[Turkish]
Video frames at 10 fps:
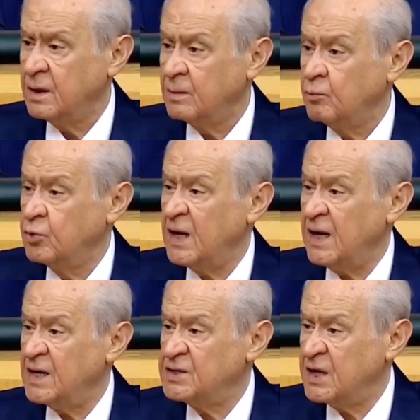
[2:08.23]
Yani
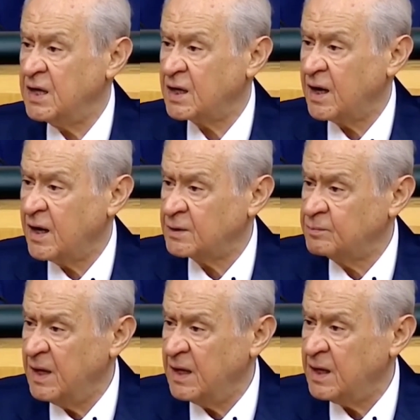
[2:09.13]

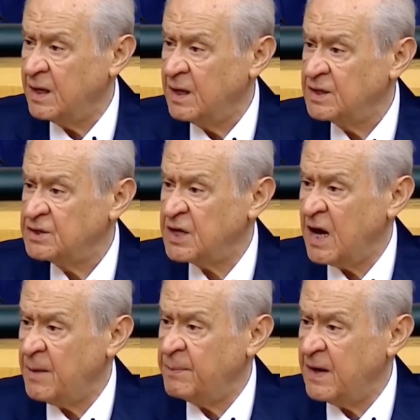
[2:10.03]
herkes e,
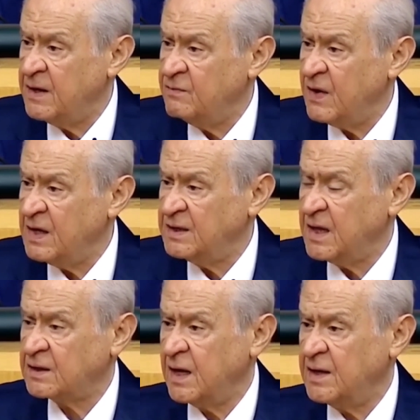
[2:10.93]
Cumhur
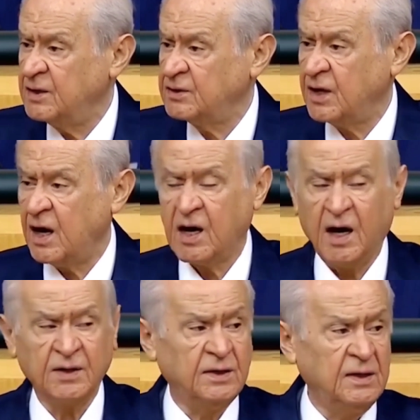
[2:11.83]
İttifakı'ndan yana mı olacak?
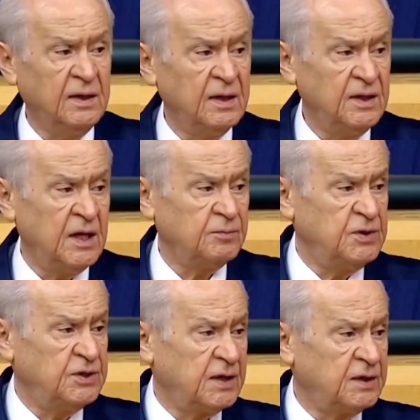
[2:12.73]
Böyle bir şey
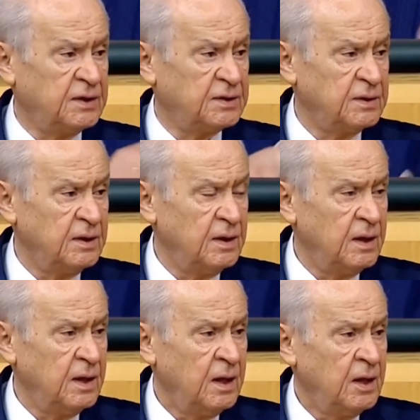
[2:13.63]
yok. Ben Cumhur
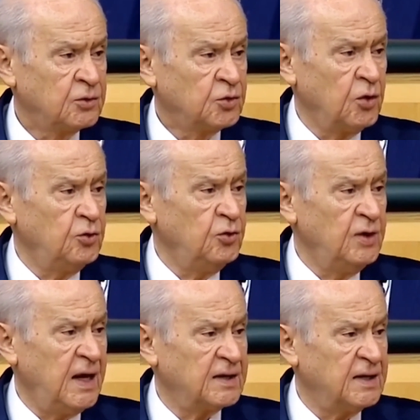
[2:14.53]
İttifakı'nı sevmek
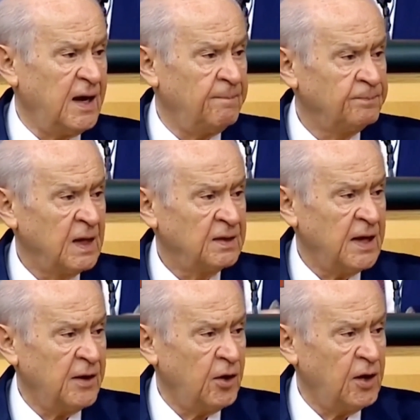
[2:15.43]
zorunda değilim.
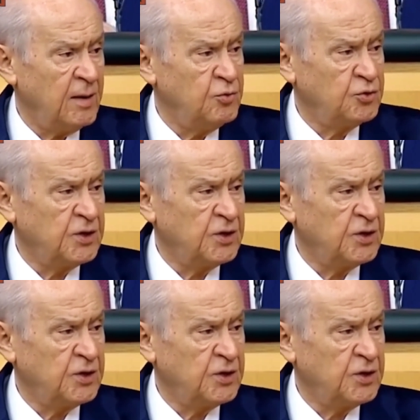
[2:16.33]
Saygı duyarım.